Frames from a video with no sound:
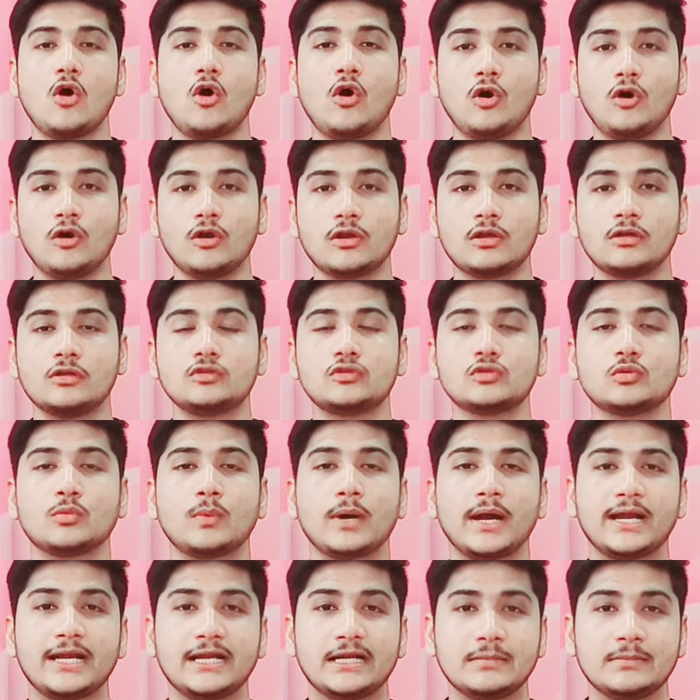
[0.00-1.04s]
और जो
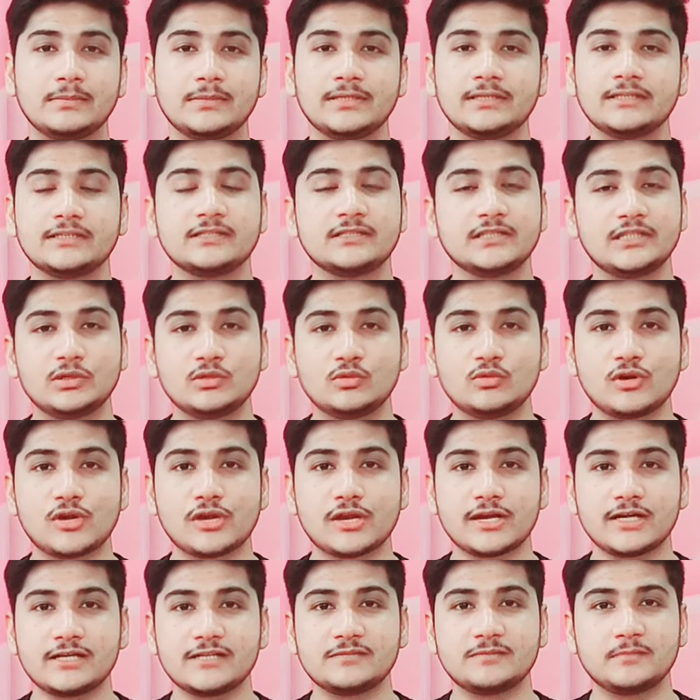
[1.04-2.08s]
वाइटामिन
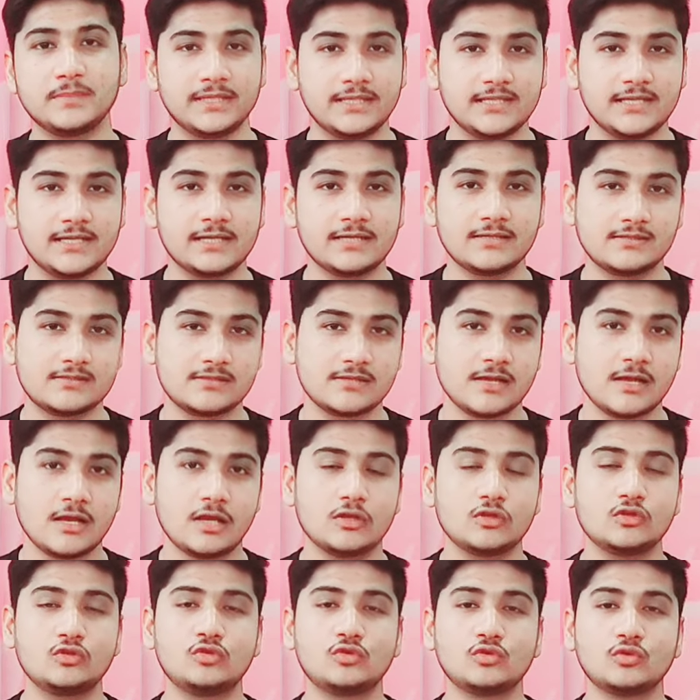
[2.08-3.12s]
न्यूट्रिएंट्स मिनरल्स
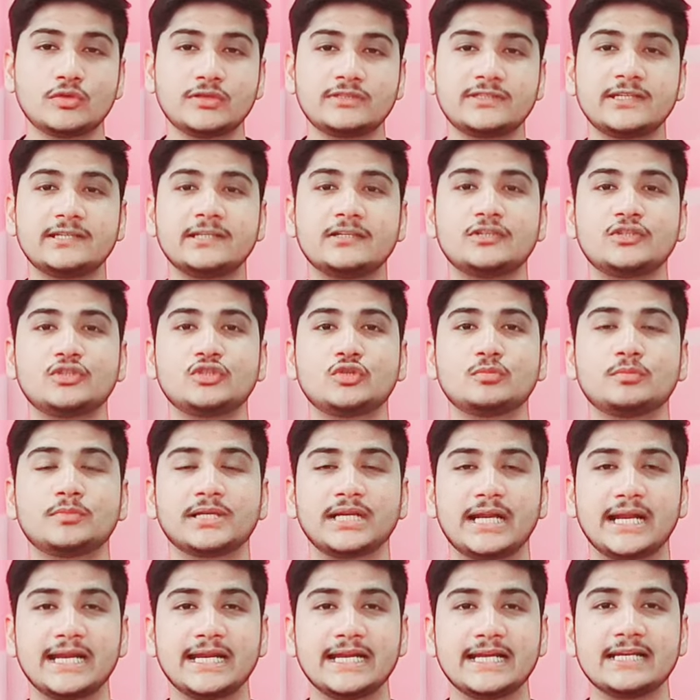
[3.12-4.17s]
जो इस एनर्जी को
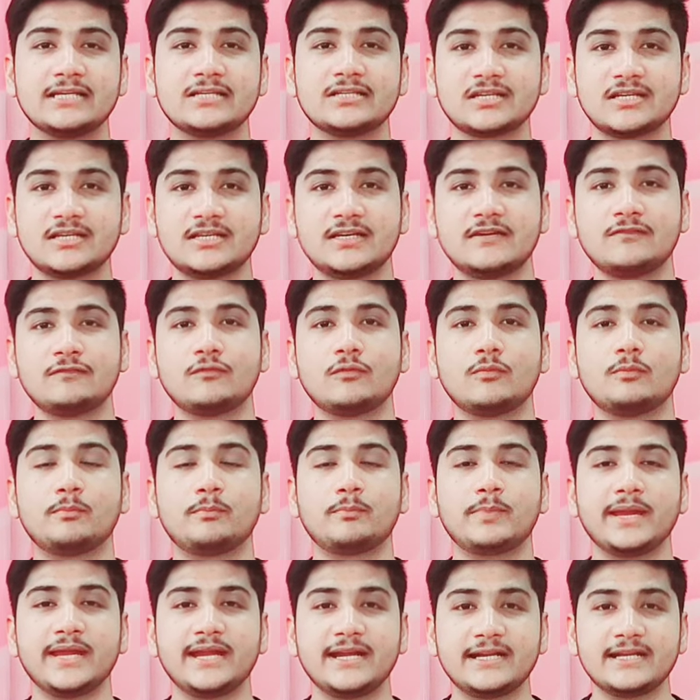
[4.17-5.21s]
बनाने के लिए चाहिए वो
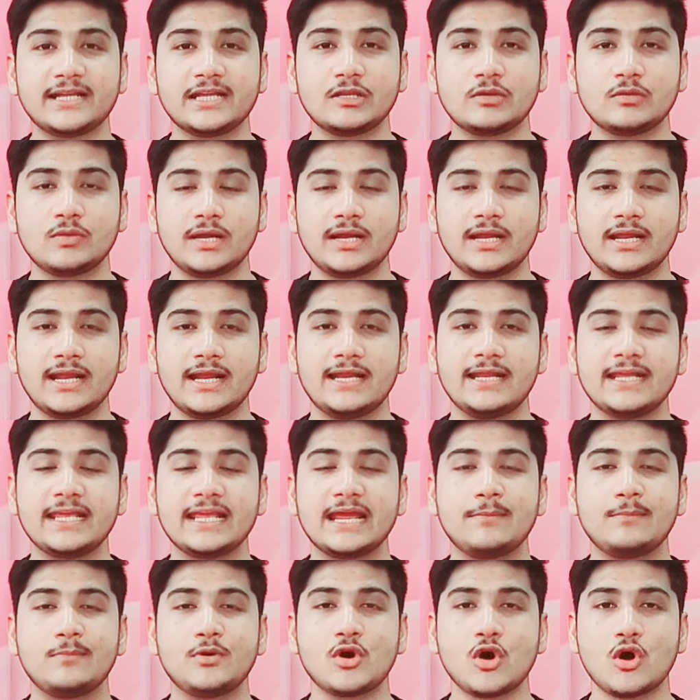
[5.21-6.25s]
पेट के द्वारा यानी कि
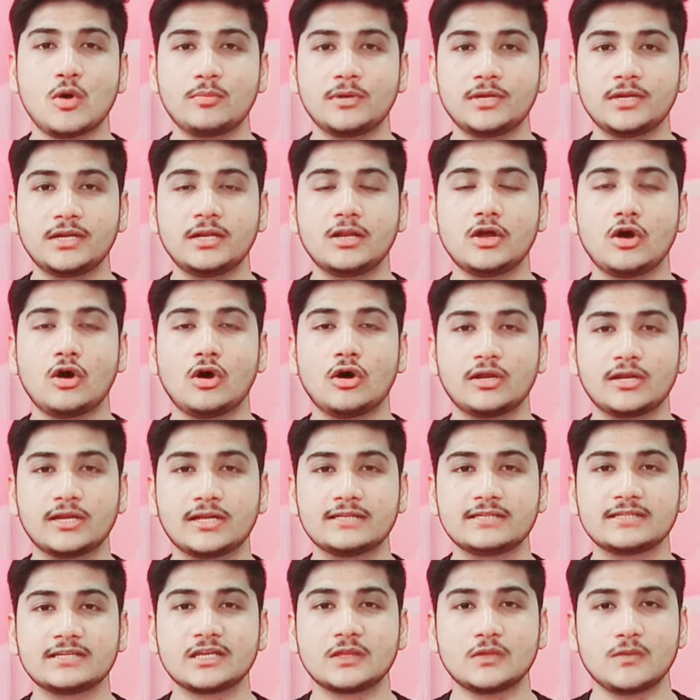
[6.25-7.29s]
एब्डोमिनल
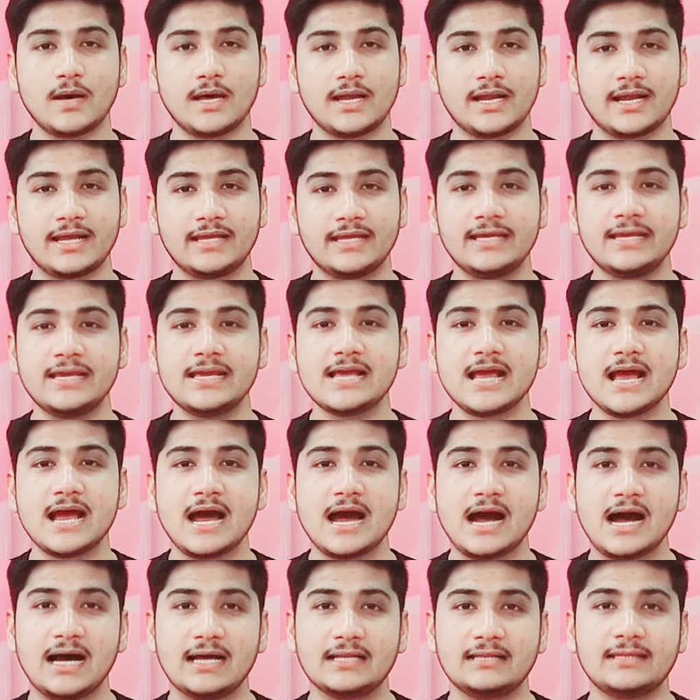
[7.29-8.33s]
ऑर्गन्स के द्वारा ही
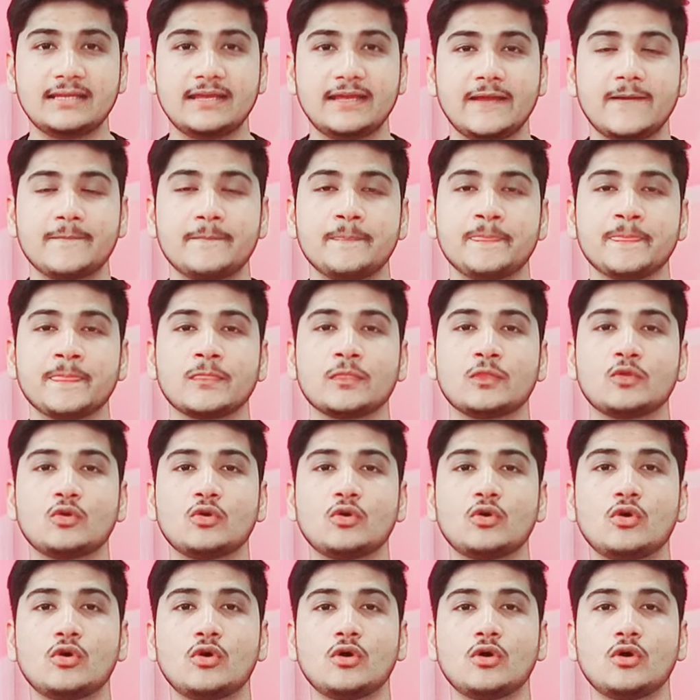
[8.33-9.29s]
आते हैं तो